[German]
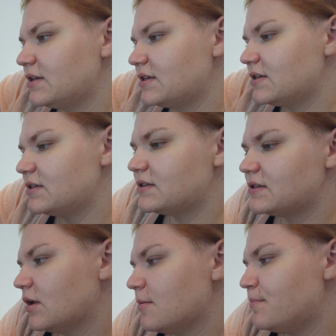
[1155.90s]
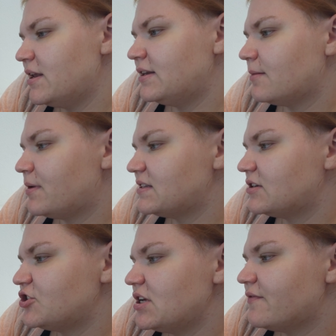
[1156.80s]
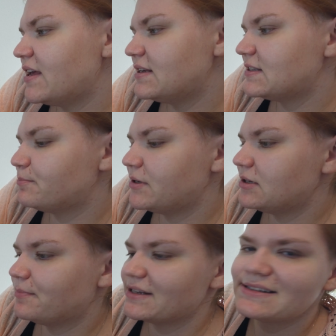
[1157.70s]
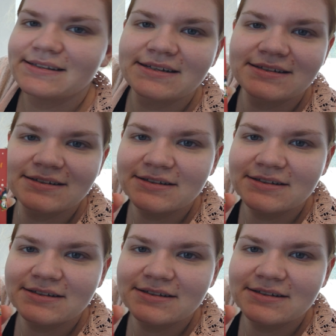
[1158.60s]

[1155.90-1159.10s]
ist Blinder Passagier. Welches Bild passt nicht in die